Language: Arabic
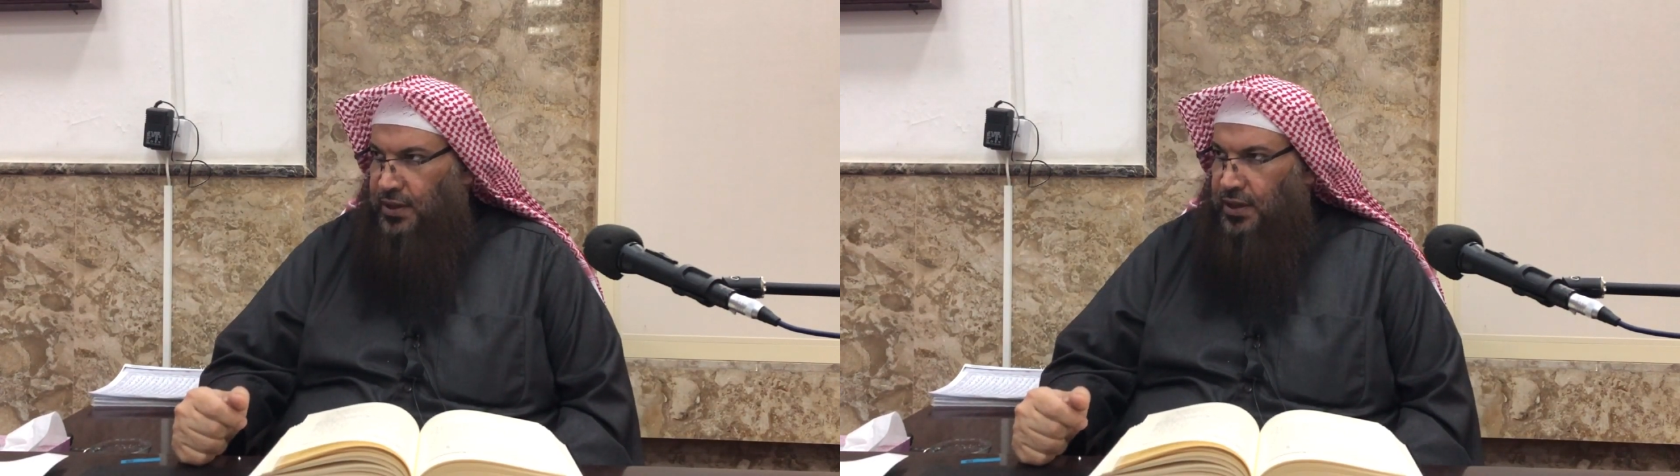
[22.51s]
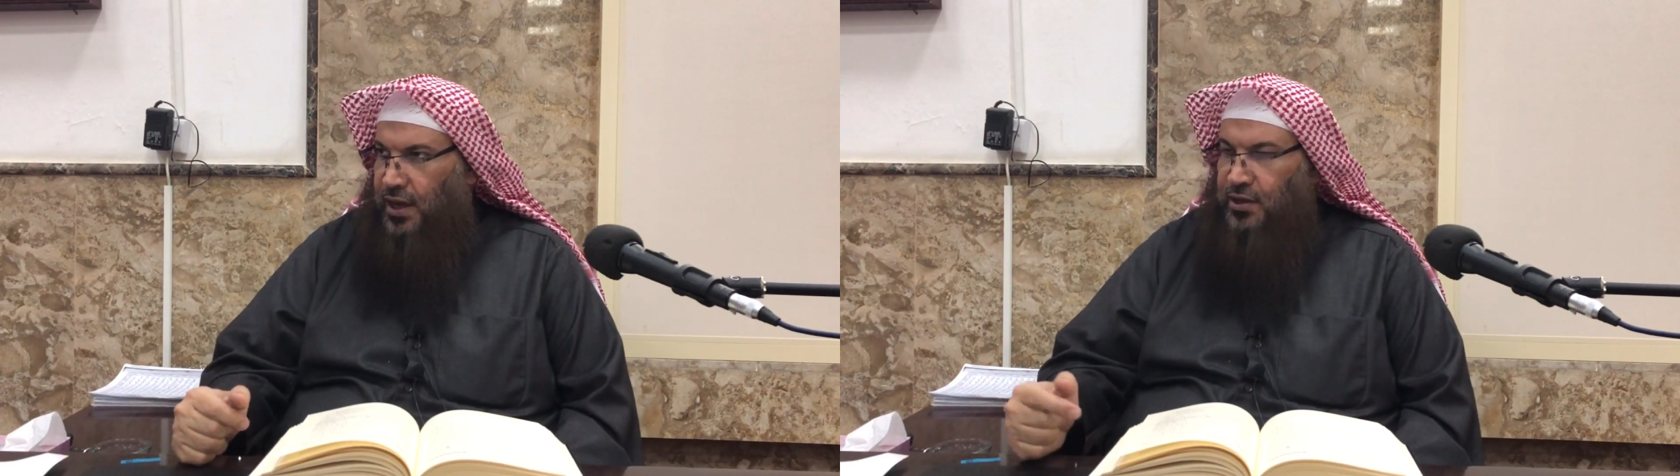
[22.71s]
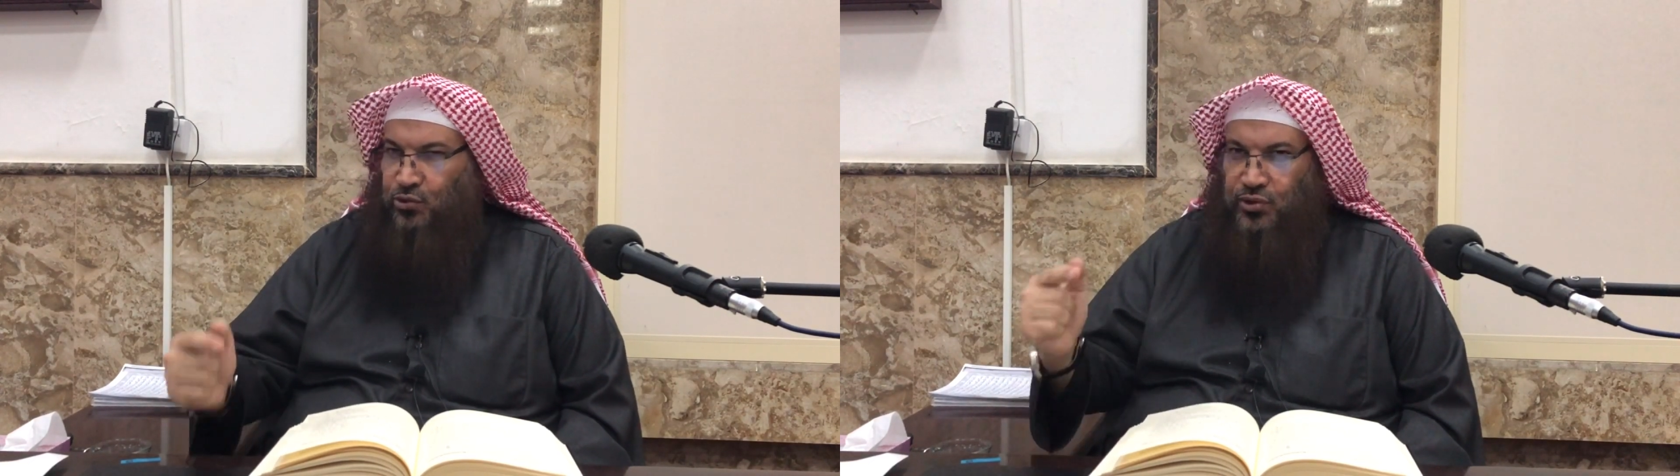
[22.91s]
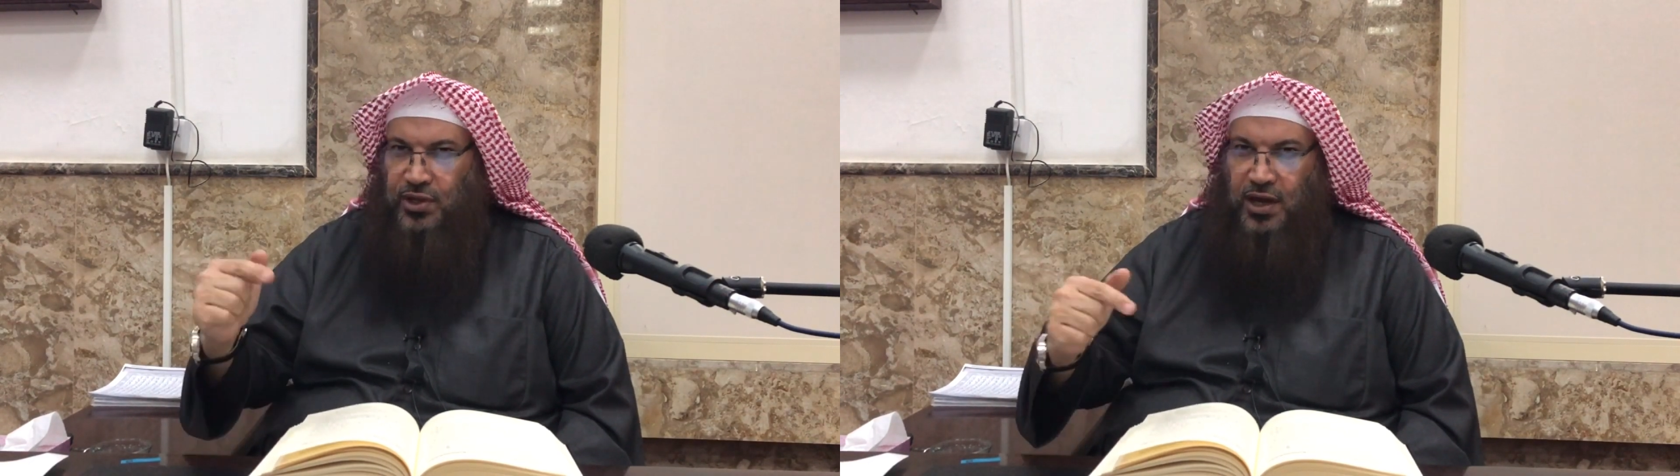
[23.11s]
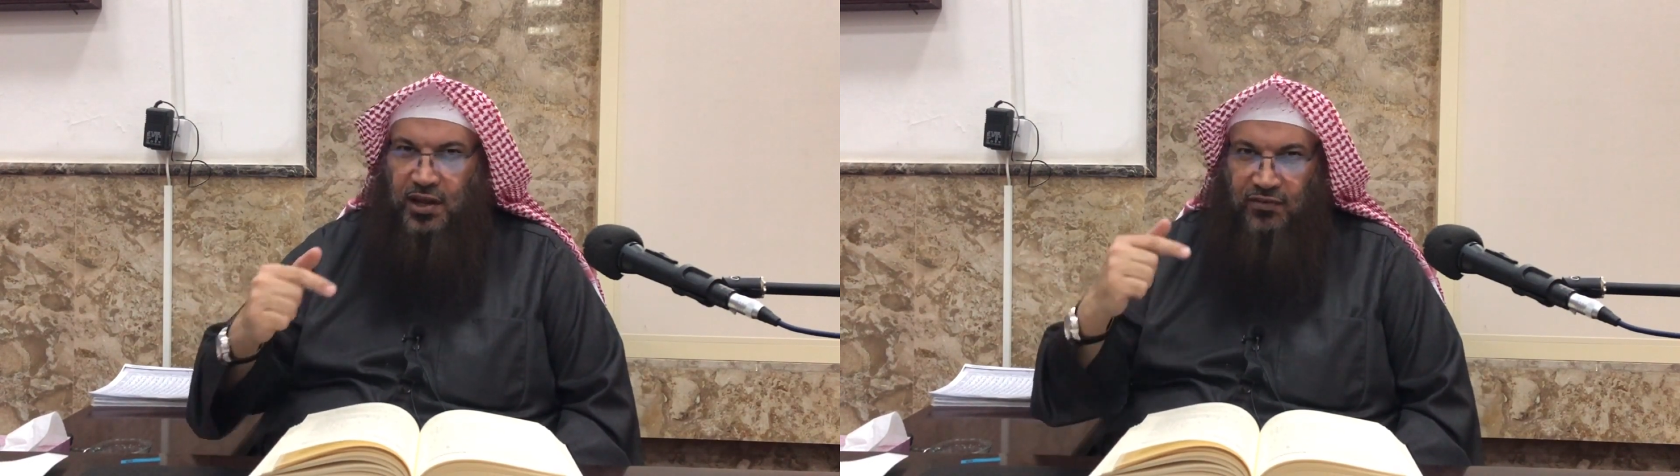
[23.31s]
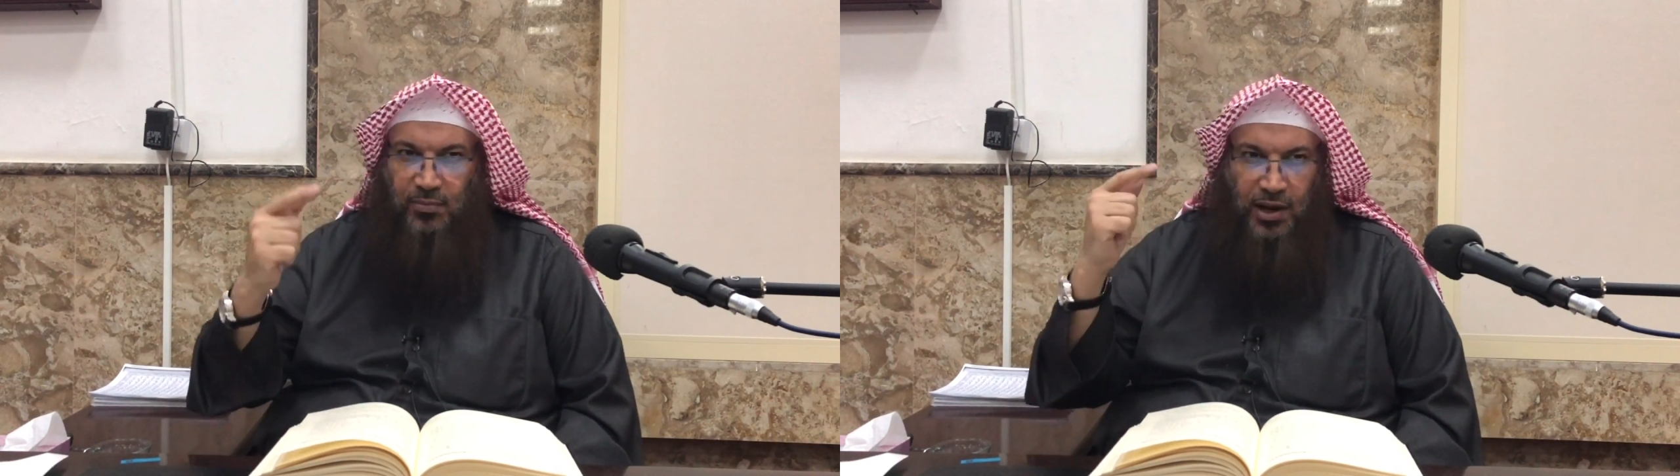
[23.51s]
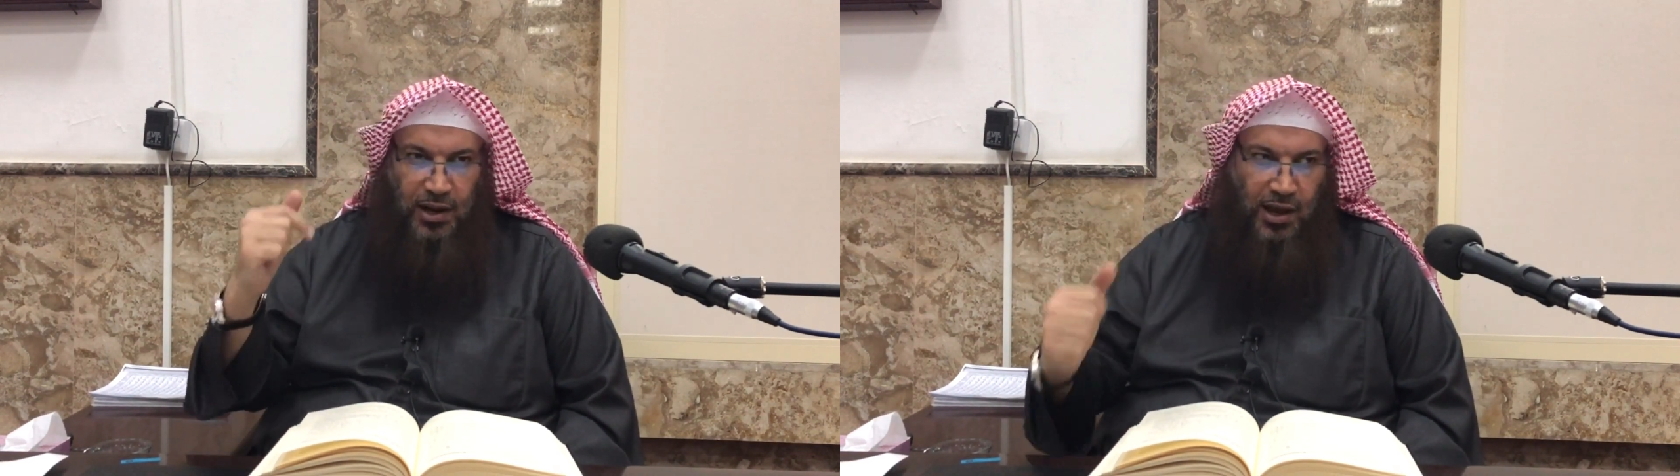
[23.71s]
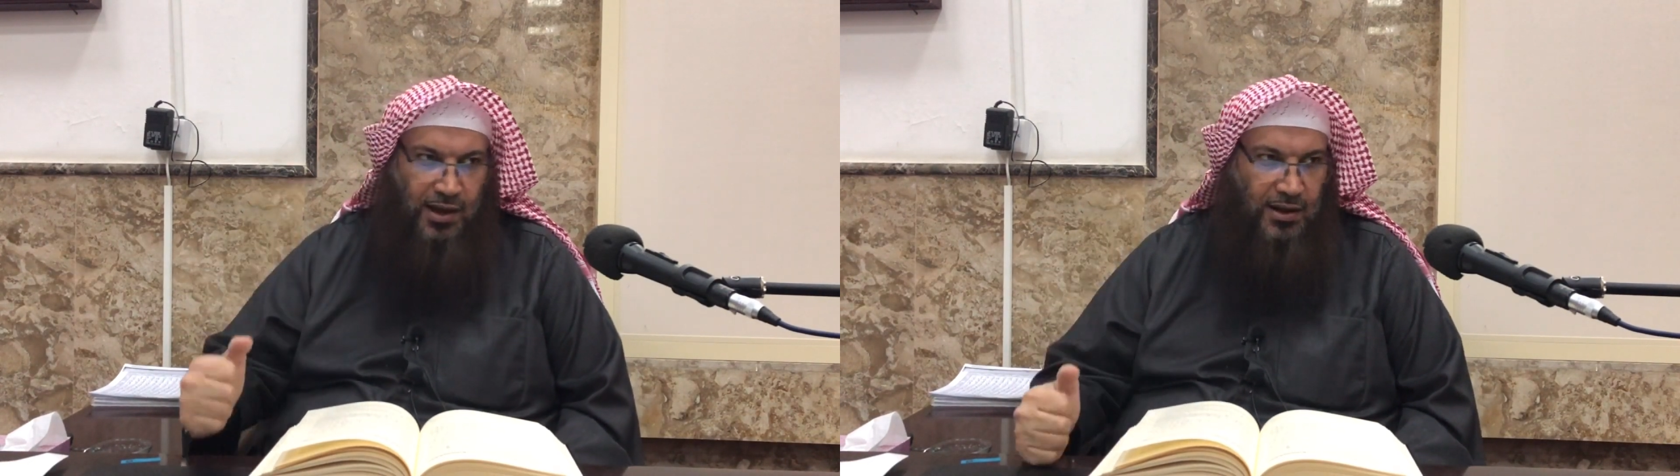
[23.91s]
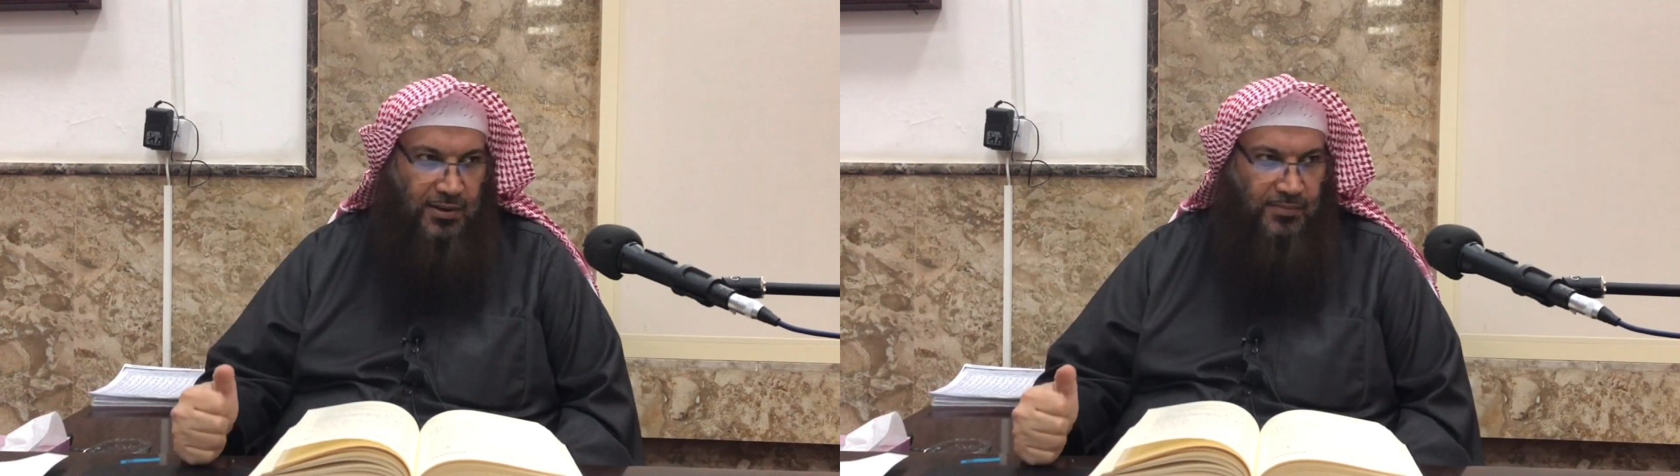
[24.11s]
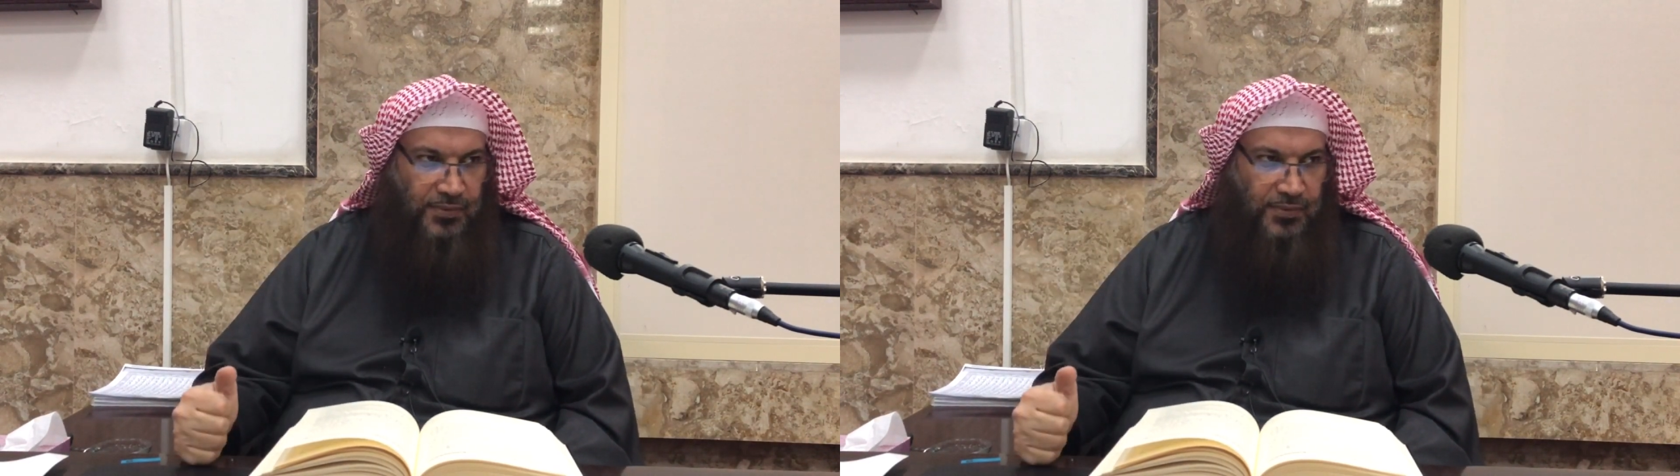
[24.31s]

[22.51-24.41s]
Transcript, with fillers: يعني يثني عليه في الملأ الأعلى